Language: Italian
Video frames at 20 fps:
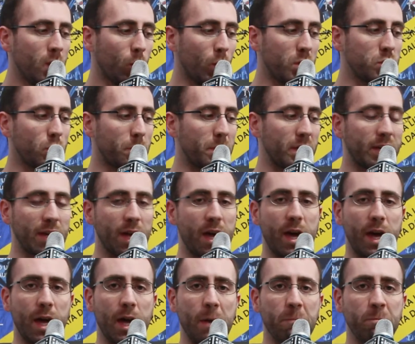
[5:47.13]
Questo
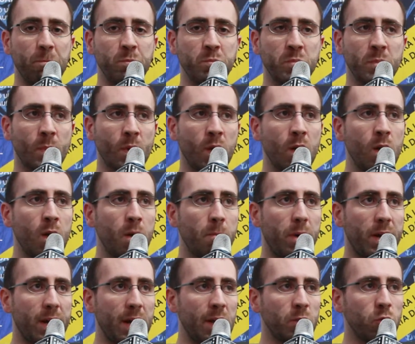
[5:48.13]
perché ehm,
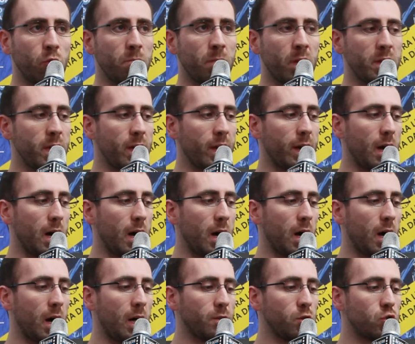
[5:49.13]
parlando in
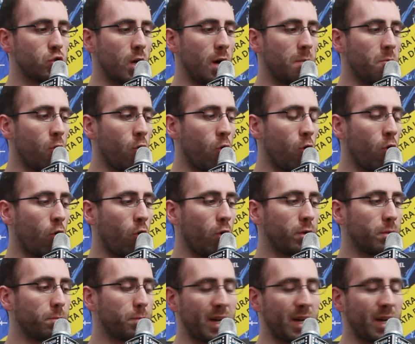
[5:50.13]
maniera, diciamo,